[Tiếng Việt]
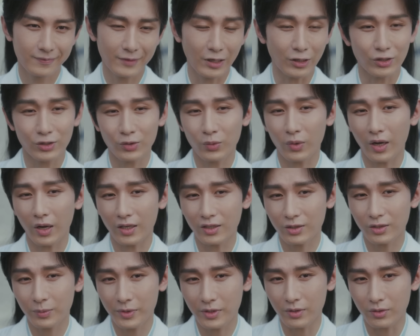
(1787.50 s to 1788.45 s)
Đáng tiếc
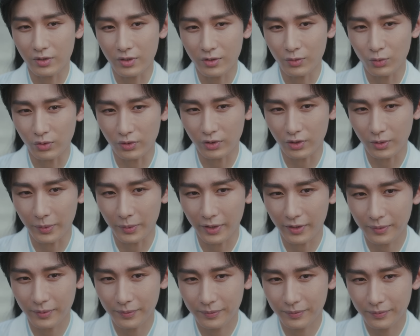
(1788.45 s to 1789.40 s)
là ta không có
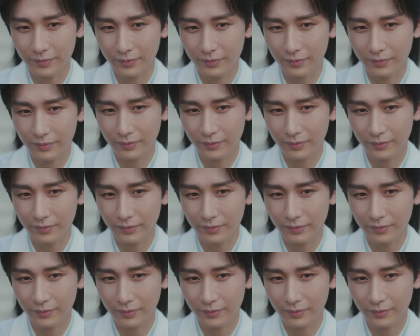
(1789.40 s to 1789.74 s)
chứng cứ đúng